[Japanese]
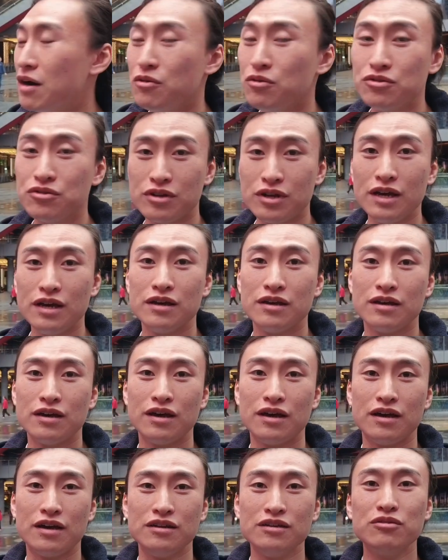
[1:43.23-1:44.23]
あ本当ね、
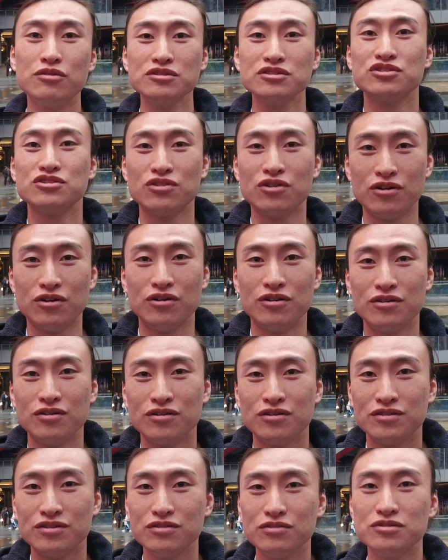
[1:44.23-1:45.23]
えー、日本酒の
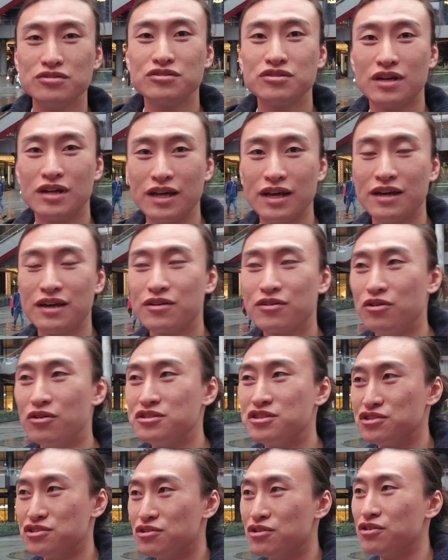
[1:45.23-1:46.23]
日本酒がねこう
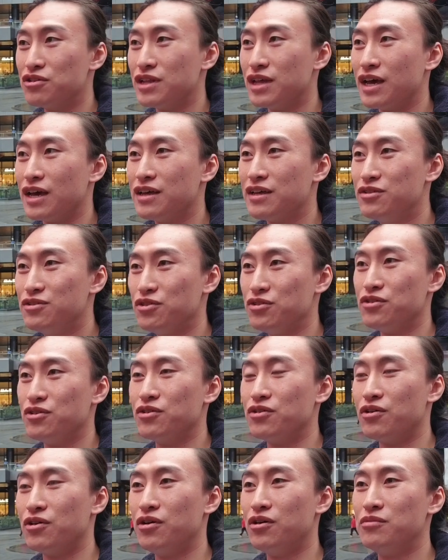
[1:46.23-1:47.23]
中国でどんどん
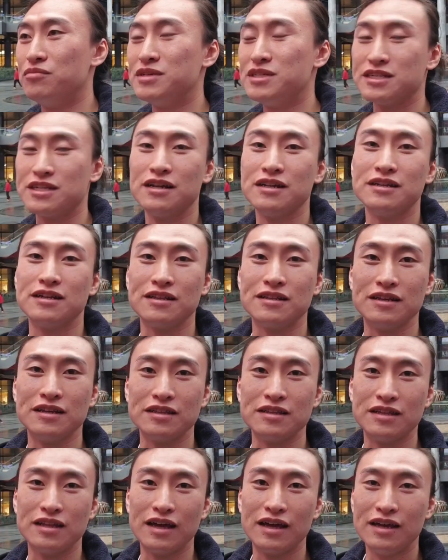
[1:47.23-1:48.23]
こうメジャーになっていっ
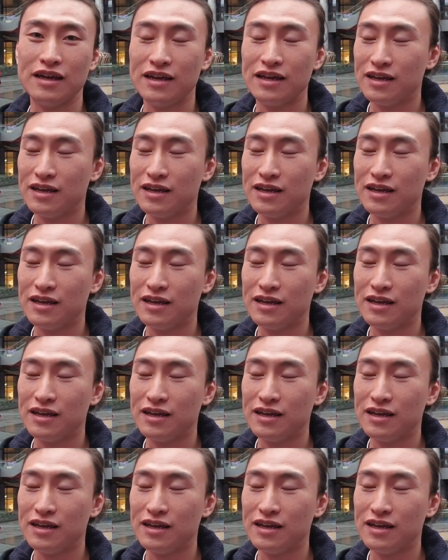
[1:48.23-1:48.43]
て、